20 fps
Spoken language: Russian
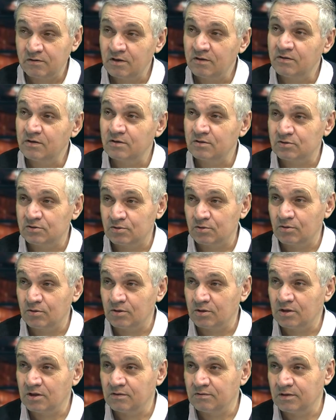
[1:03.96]
наверное,
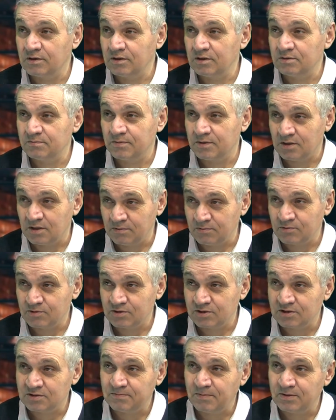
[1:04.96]
стоит говорить, потому
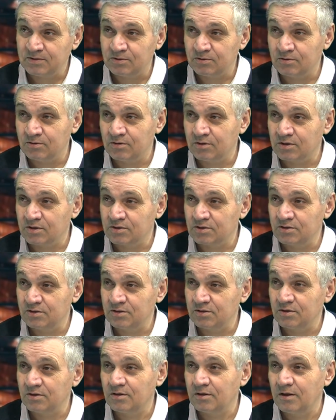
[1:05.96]
что спасенные
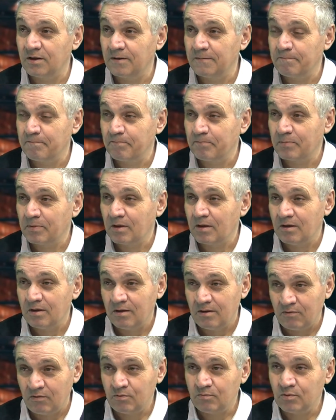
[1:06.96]
жизни
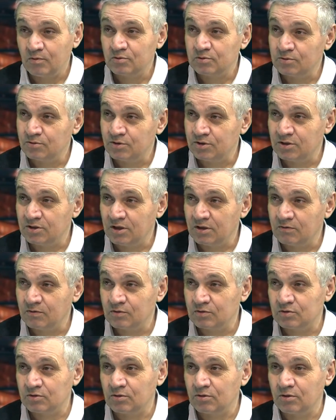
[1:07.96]
в любом случае
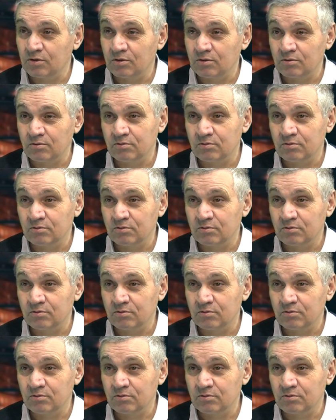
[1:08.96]
того стоят.